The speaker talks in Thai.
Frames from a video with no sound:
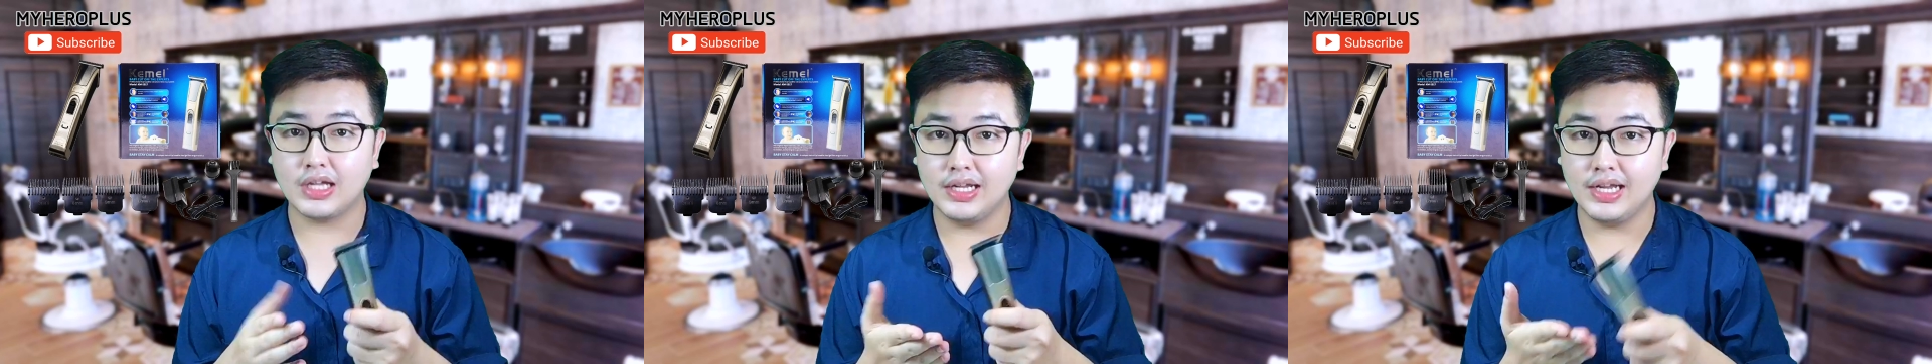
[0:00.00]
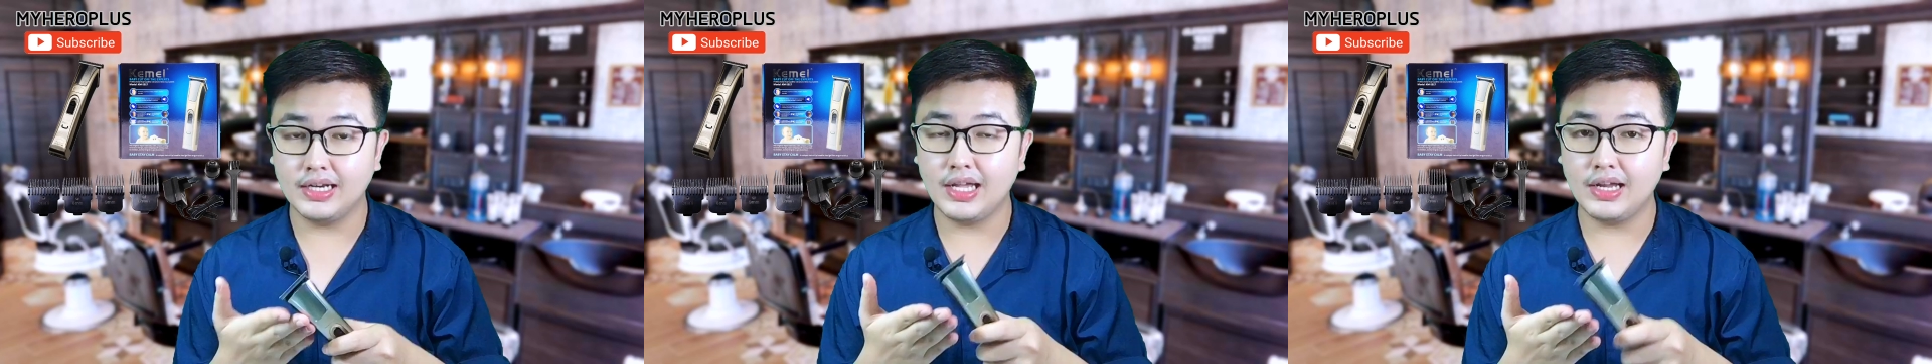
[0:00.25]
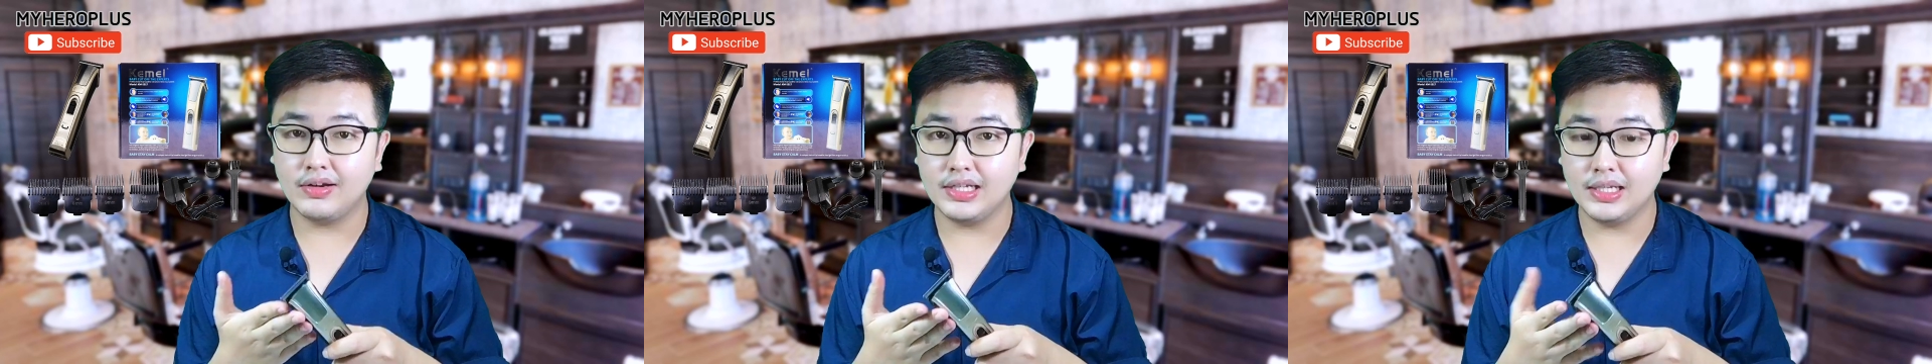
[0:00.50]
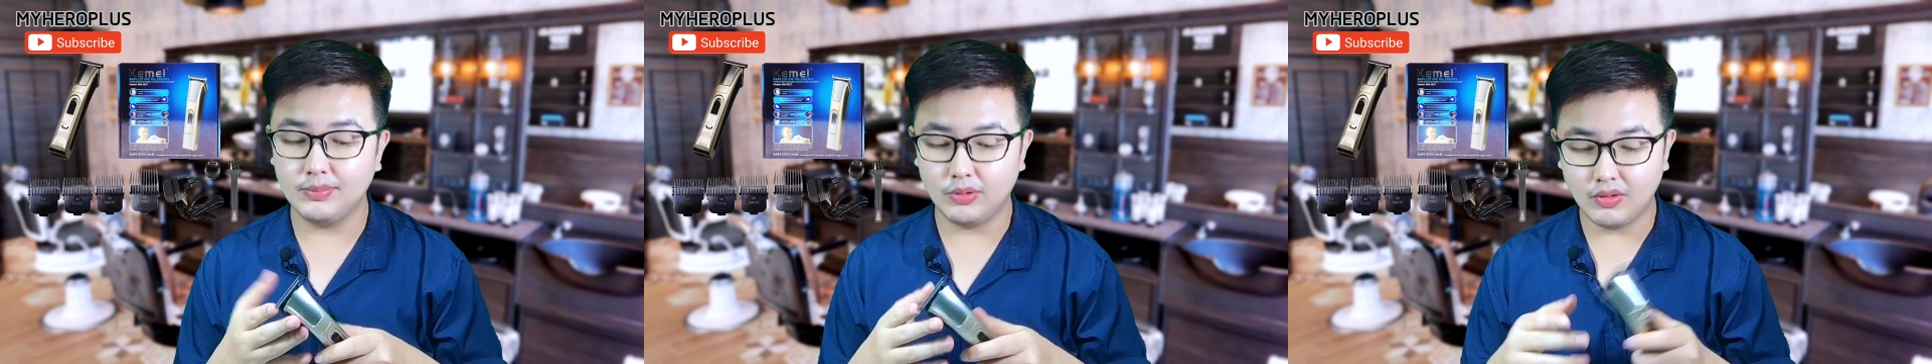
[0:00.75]
ตัดให้เองได้ก็
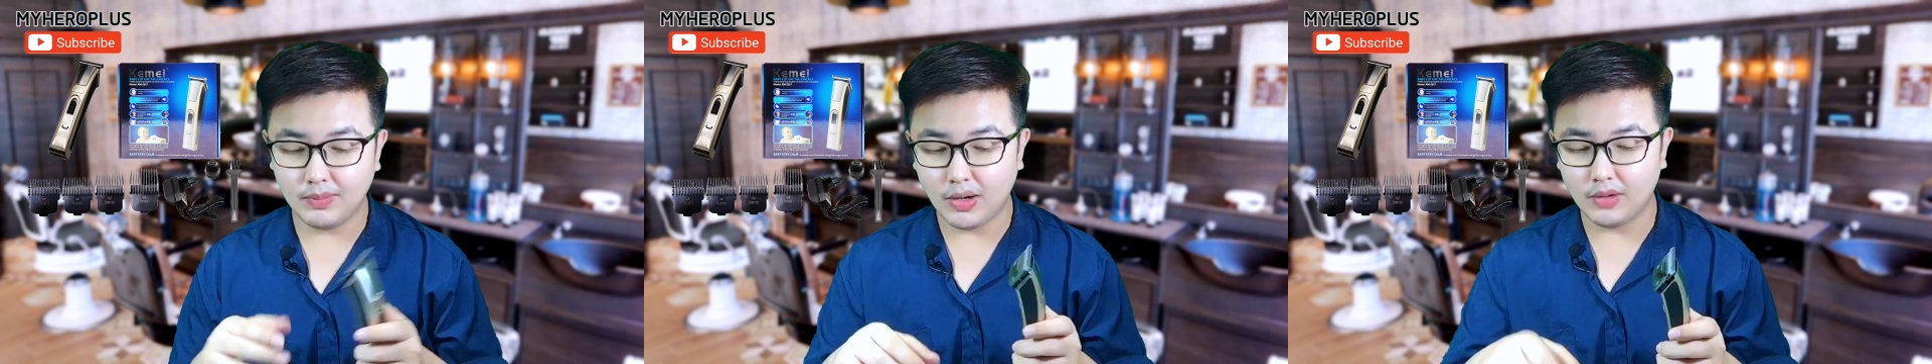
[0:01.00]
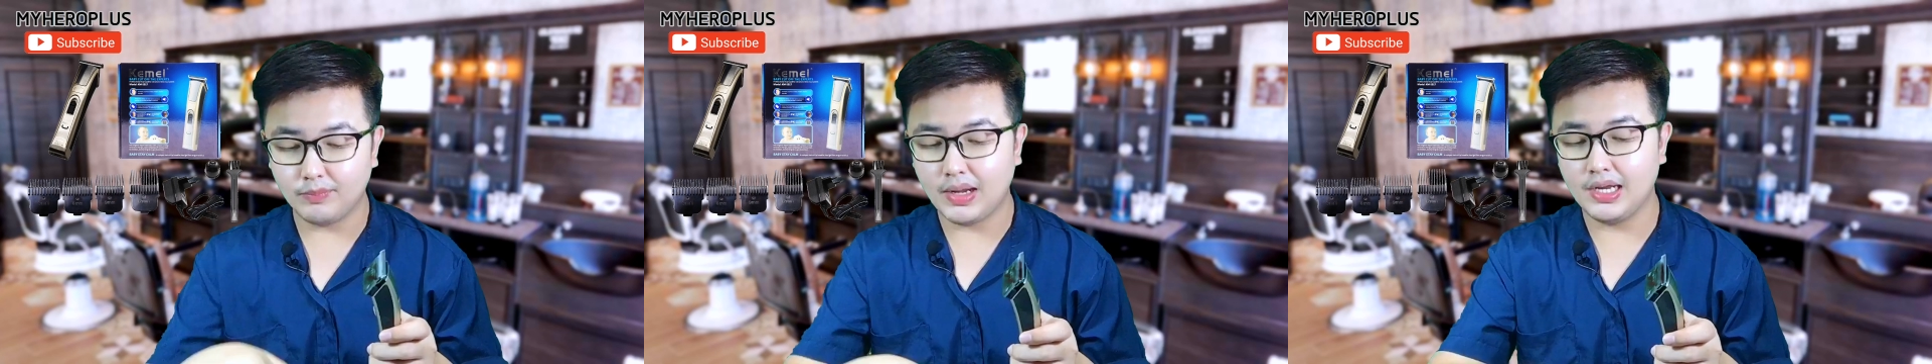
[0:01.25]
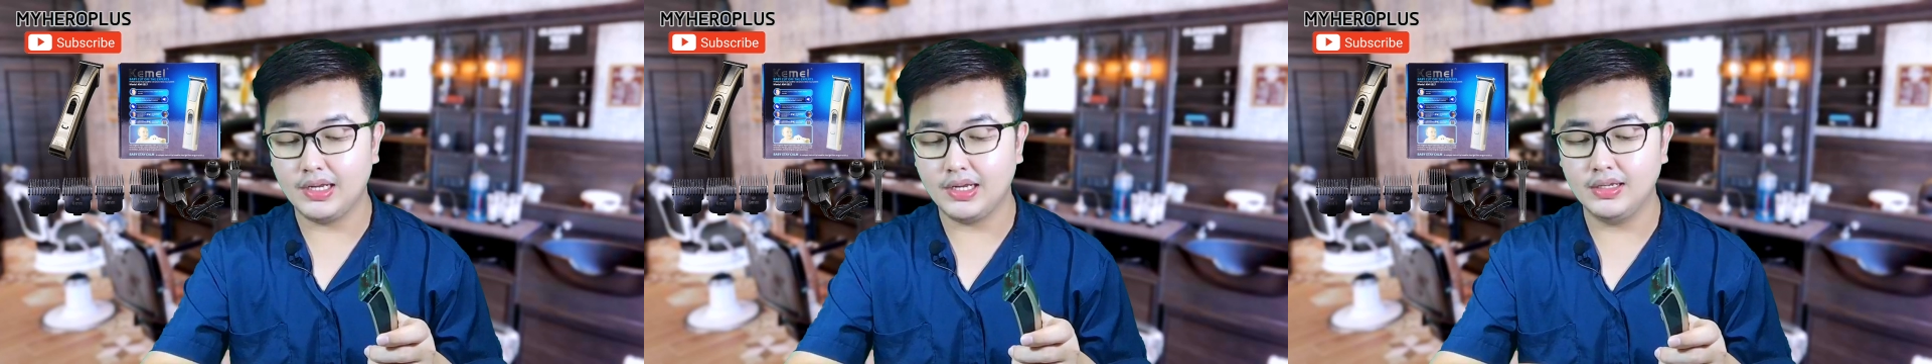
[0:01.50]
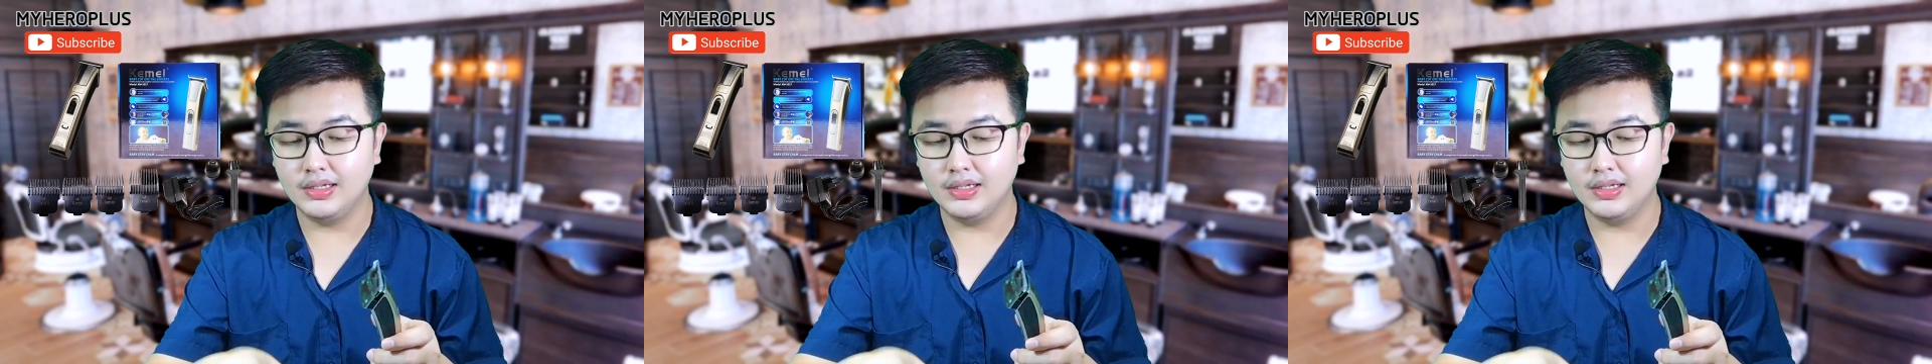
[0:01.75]
ดีเพราะว่าปลอดภัย